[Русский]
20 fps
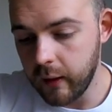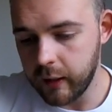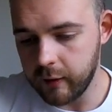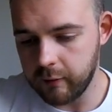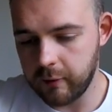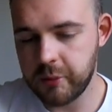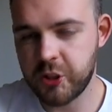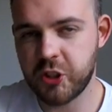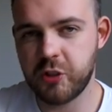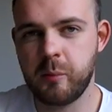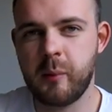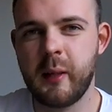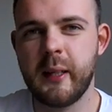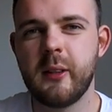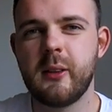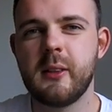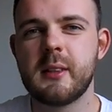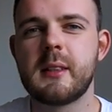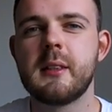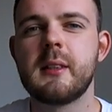И, в общем,
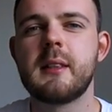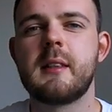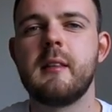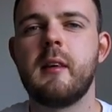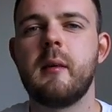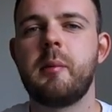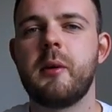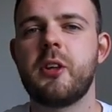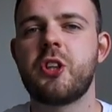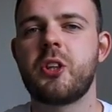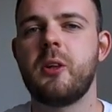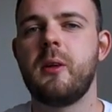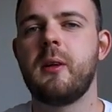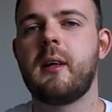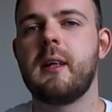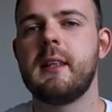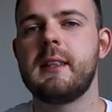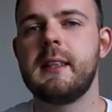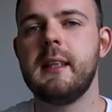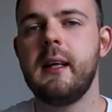мое отсутствие пришел
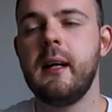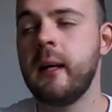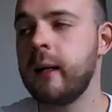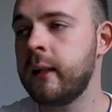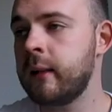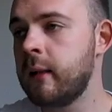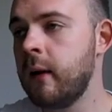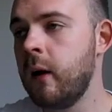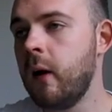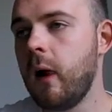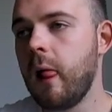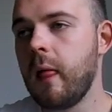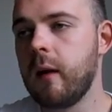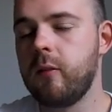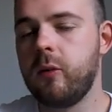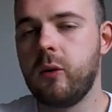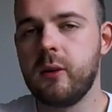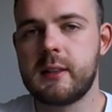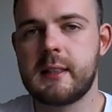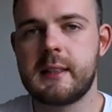хозяин,
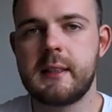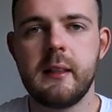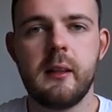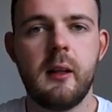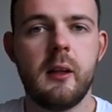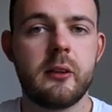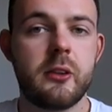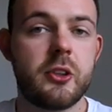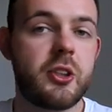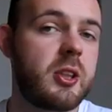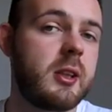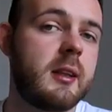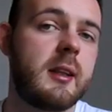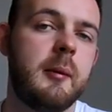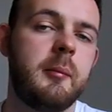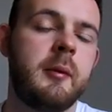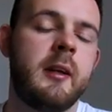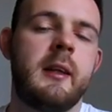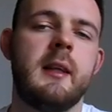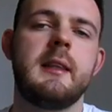вот, сделал то, что
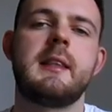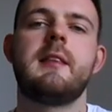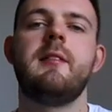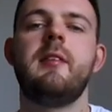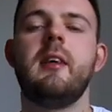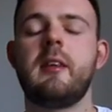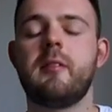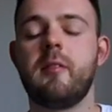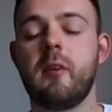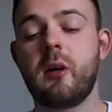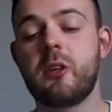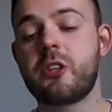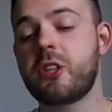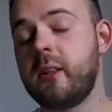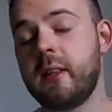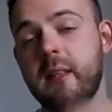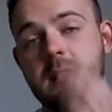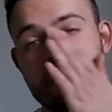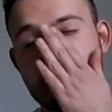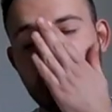там, наверное, свет
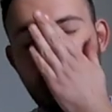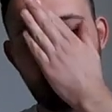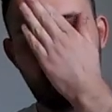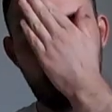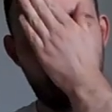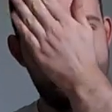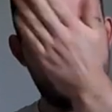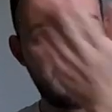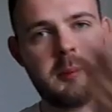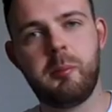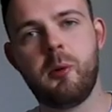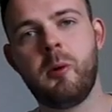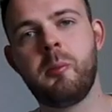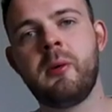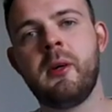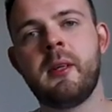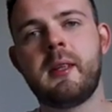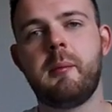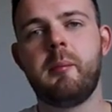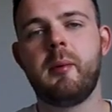выключил, я не знаю, реально не
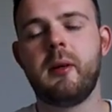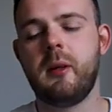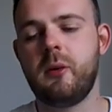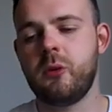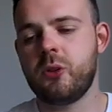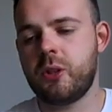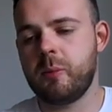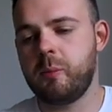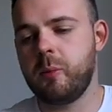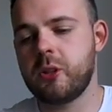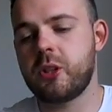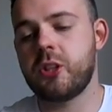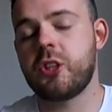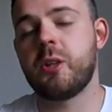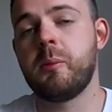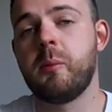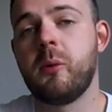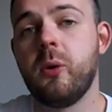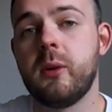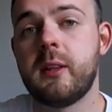помню, это было уже больше,
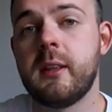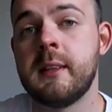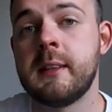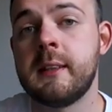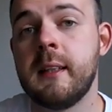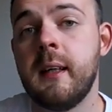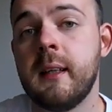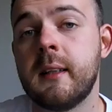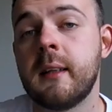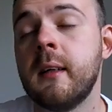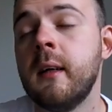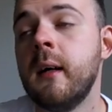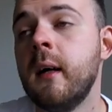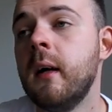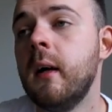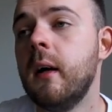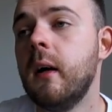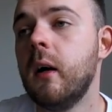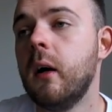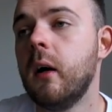чем год назад.
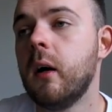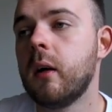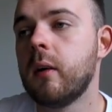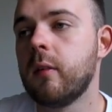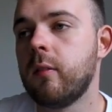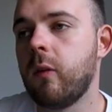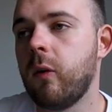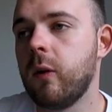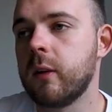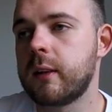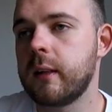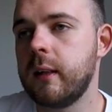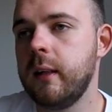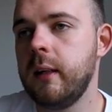Вот,